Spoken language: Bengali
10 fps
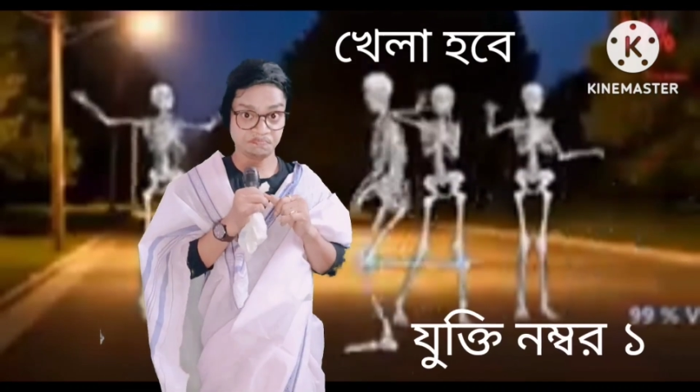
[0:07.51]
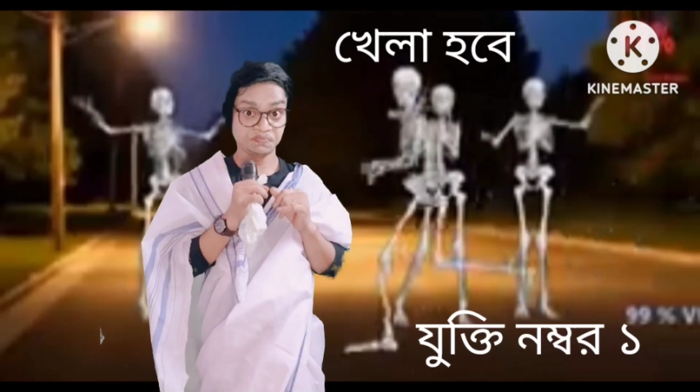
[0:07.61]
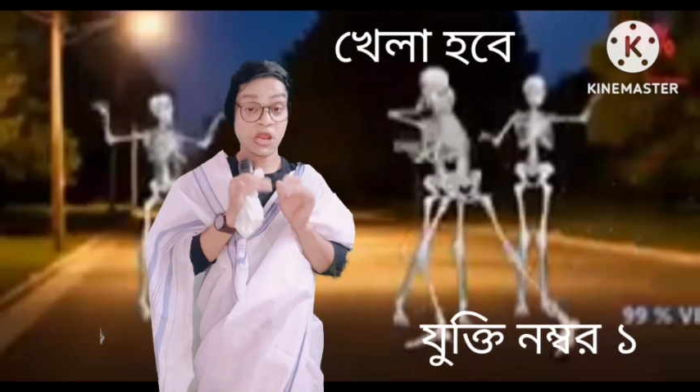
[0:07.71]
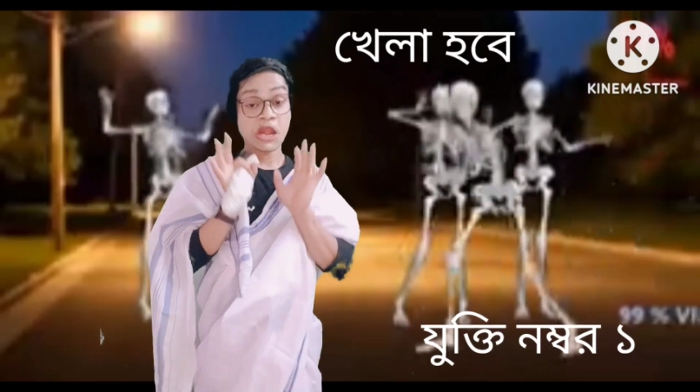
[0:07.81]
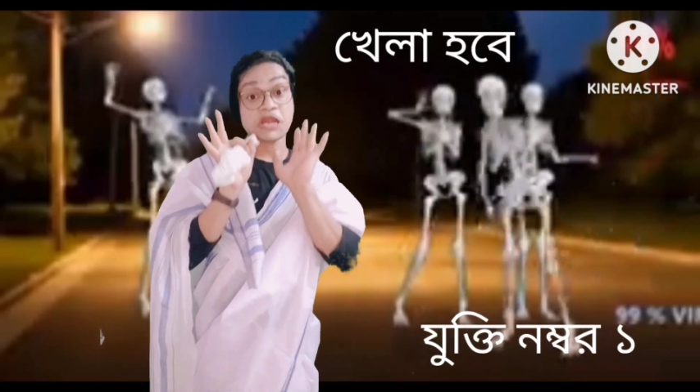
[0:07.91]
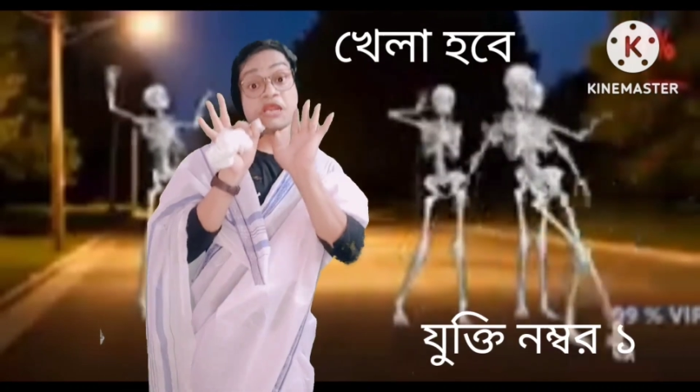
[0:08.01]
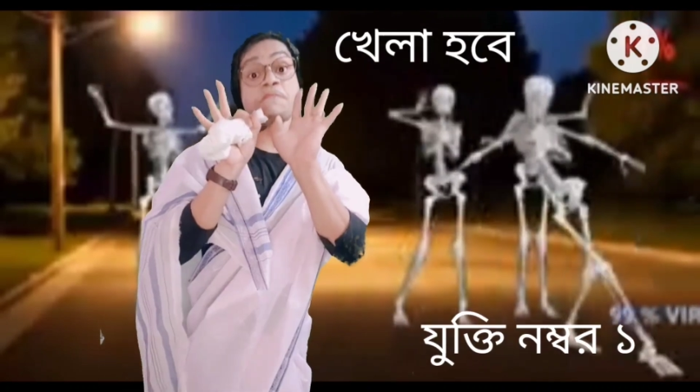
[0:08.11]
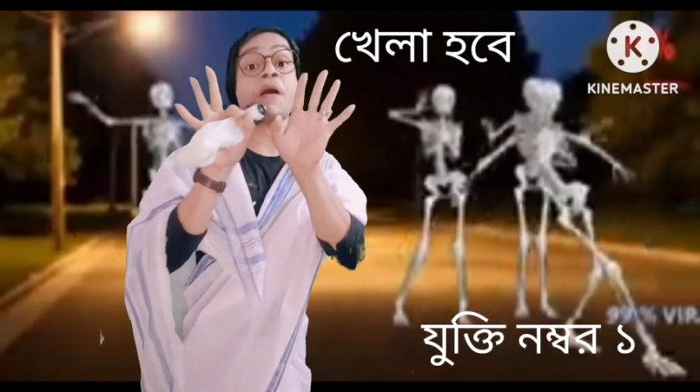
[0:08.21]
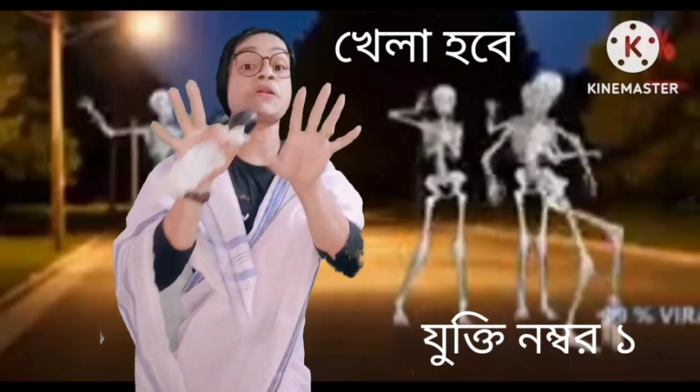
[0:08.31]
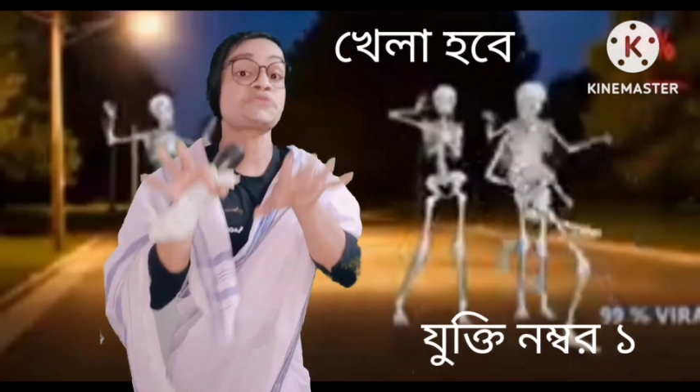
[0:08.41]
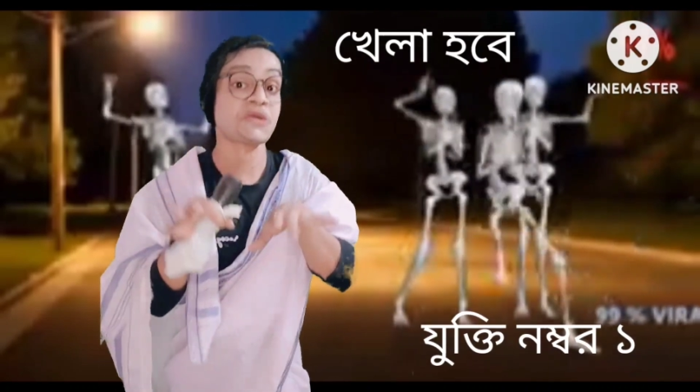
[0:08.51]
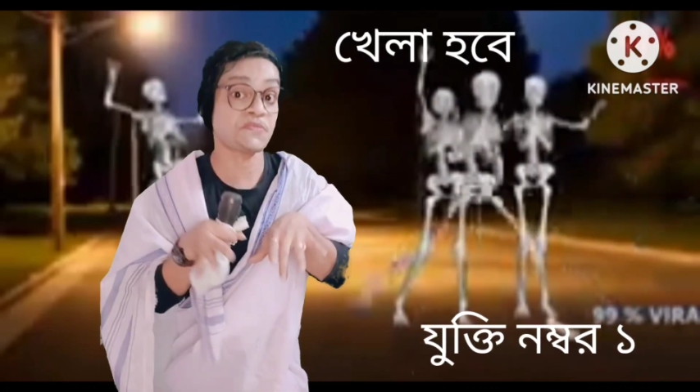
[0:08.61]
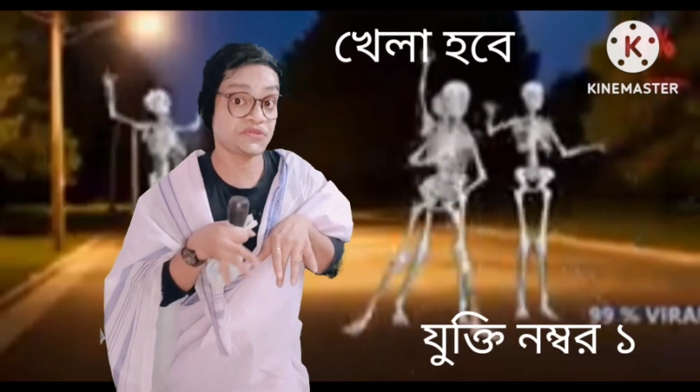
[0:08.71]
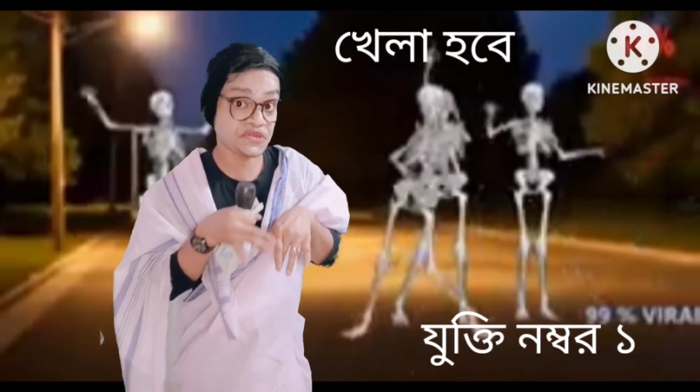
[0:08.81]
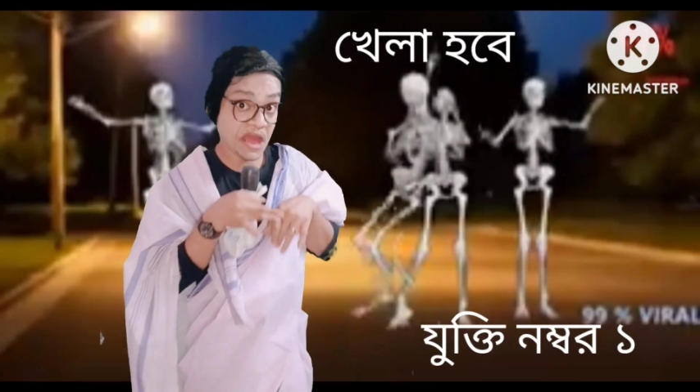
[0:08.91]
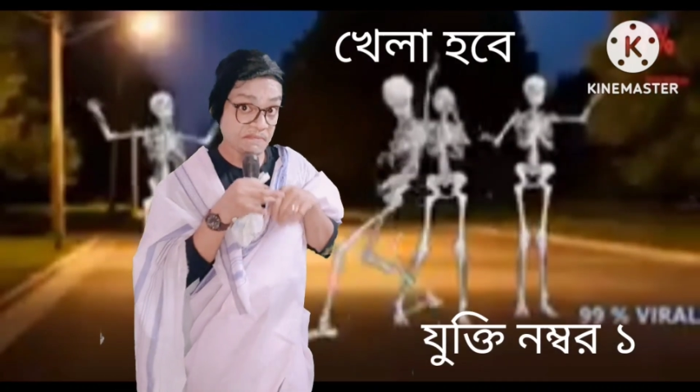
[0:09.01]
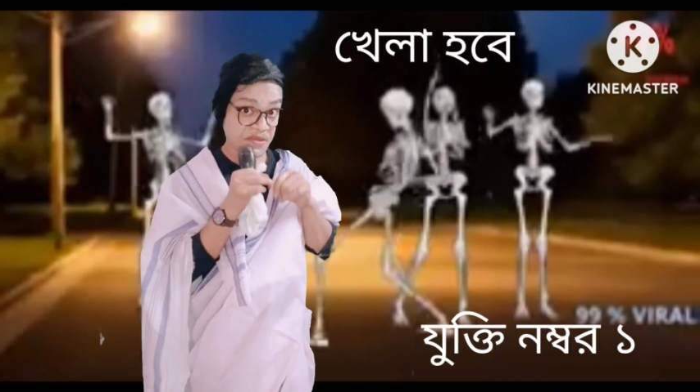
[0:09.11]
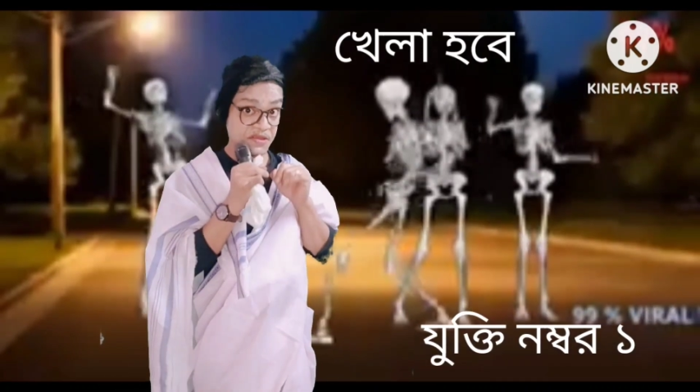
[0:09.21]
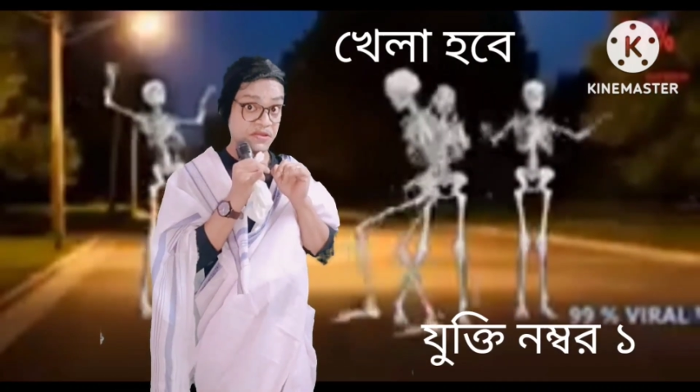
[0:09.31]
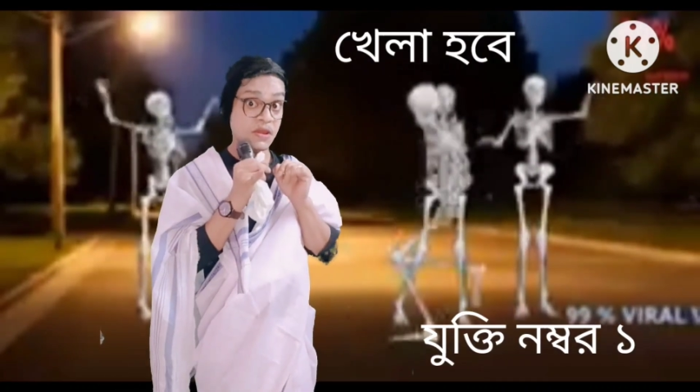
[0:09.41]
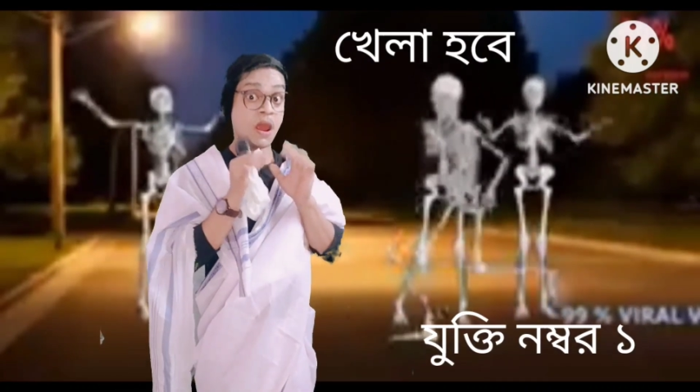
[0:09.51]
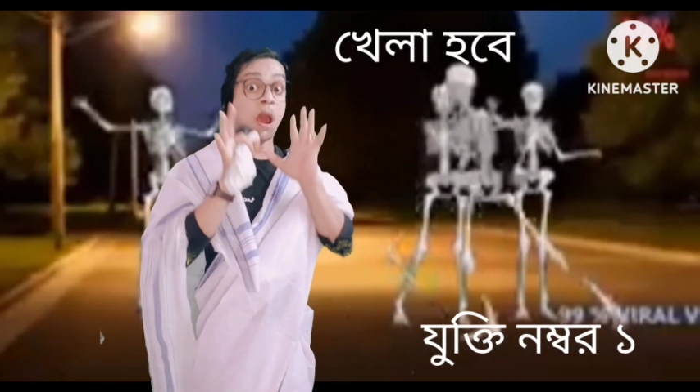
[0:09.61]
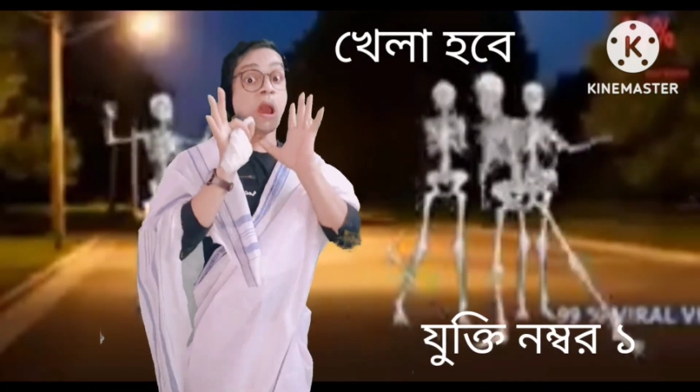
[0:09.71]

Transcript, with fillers: লিভারও যেমন থাকবে হার্টও